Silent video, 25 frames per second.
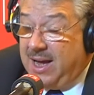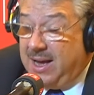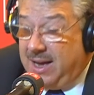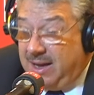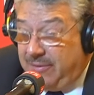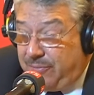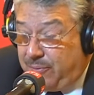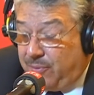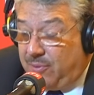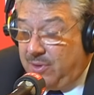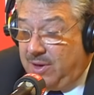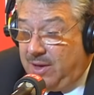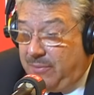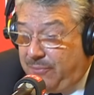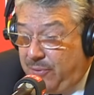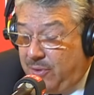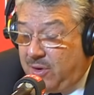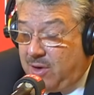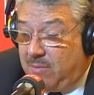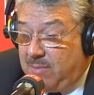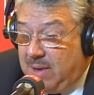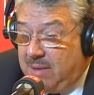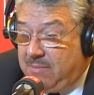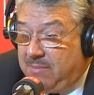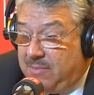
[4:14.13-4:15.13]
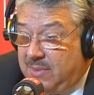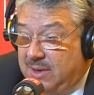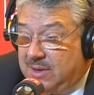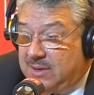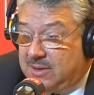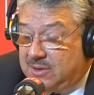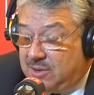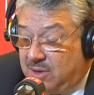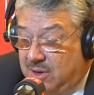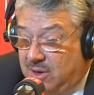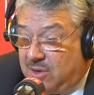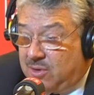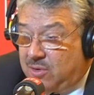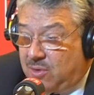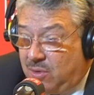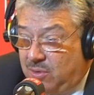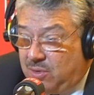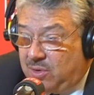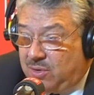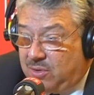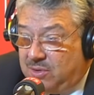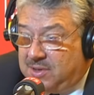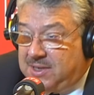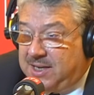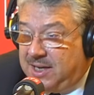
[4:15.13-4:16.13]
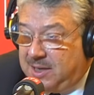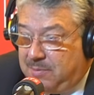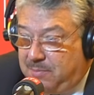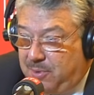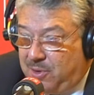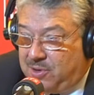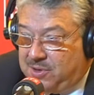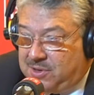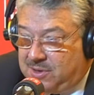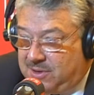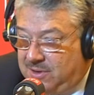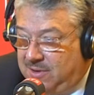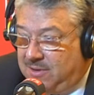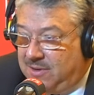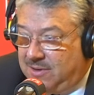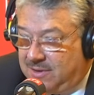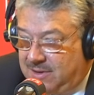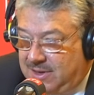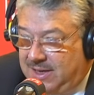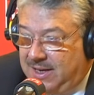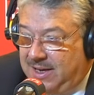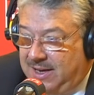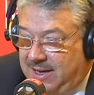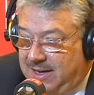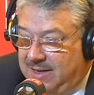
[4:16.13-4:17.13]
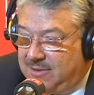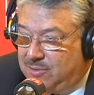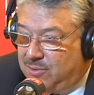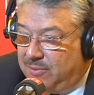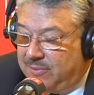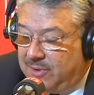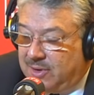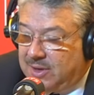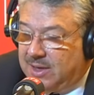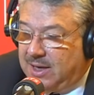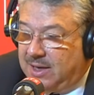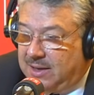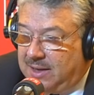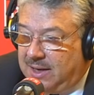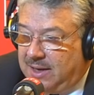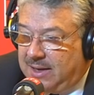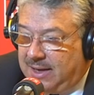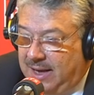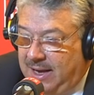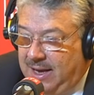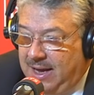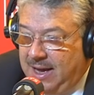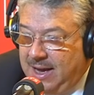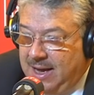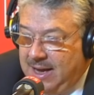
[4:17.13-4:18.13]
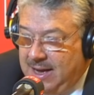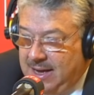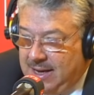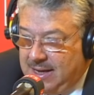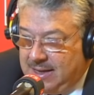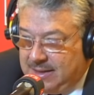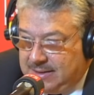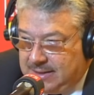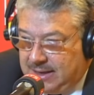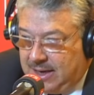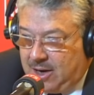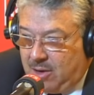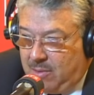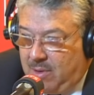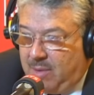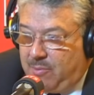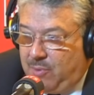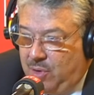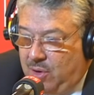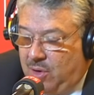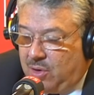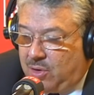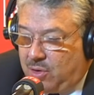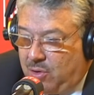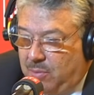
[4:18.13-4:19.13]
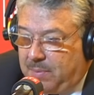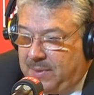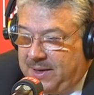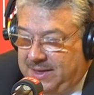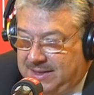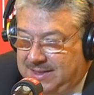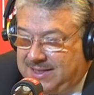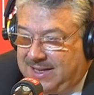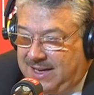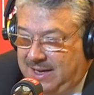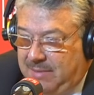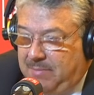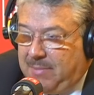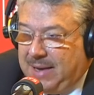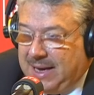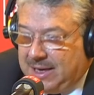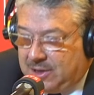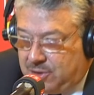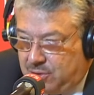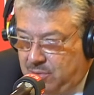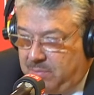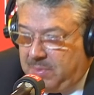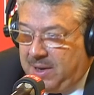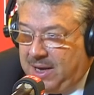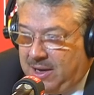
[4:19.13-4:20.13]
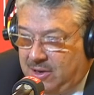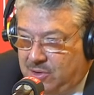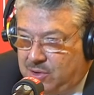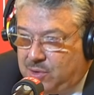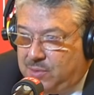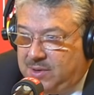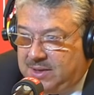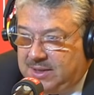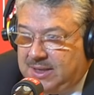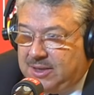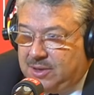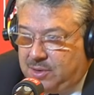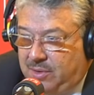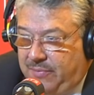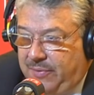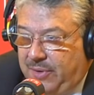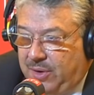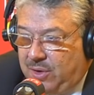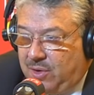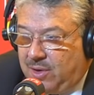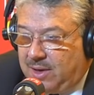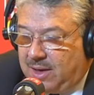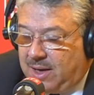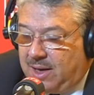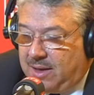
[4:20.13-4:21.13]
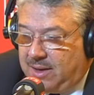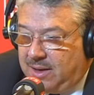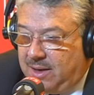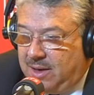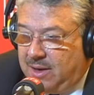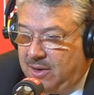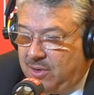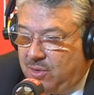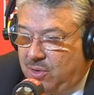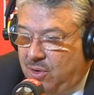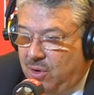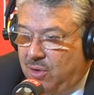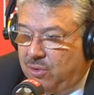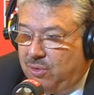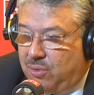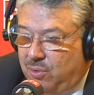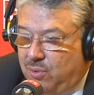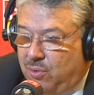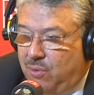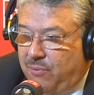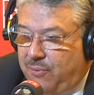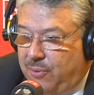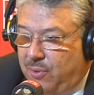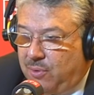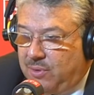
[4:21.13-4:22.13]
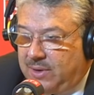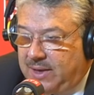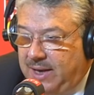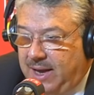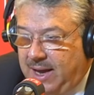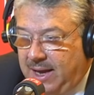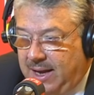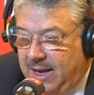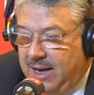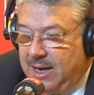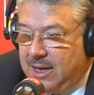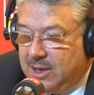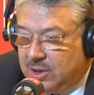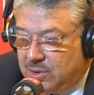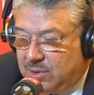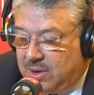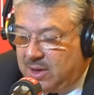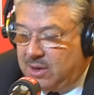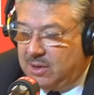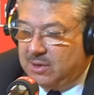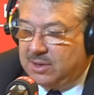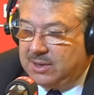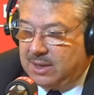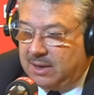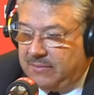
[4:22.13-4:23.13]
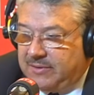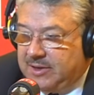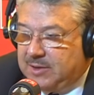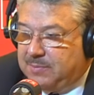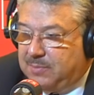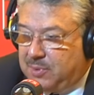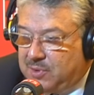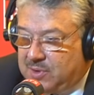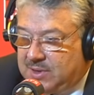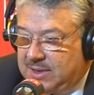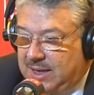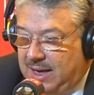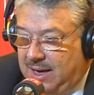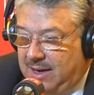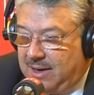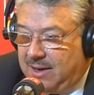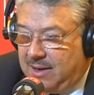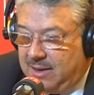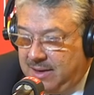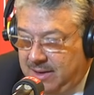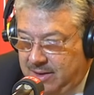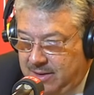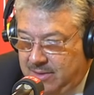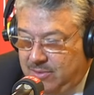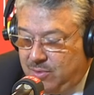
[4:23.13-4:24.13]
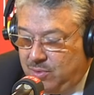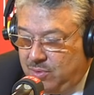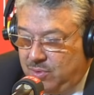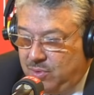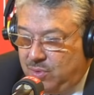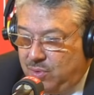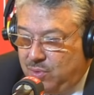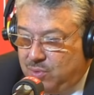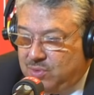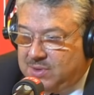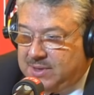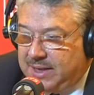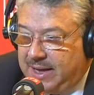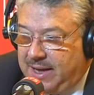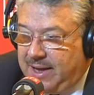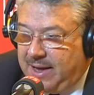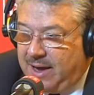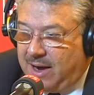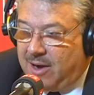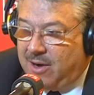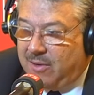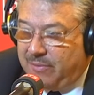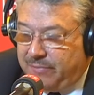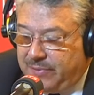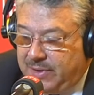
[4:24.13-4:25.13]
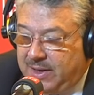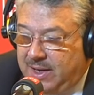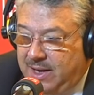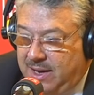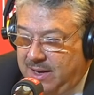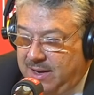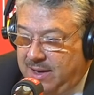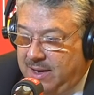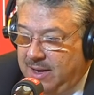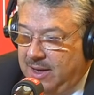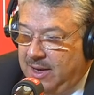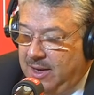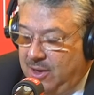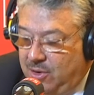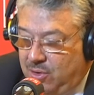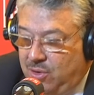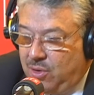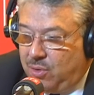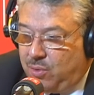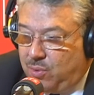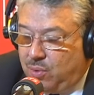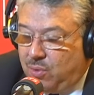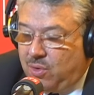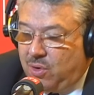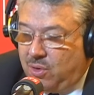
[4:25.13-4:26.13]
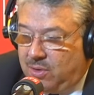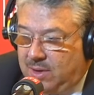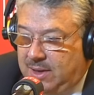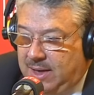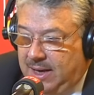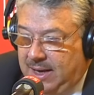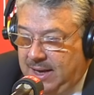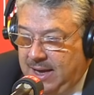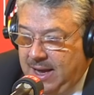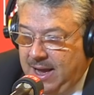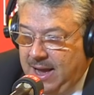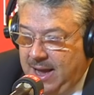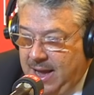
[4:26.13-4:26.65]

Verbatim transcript: Il faut, il faut quand même se rendre rendre compte que cette poste, euh, qui est souvent critiquée, c'est quand même une entreprise qui marche bien en Suisse. Il suffit de regarder en dehors de nos frontières. Je crois que le service postal euh, nous est envié de tous côtés.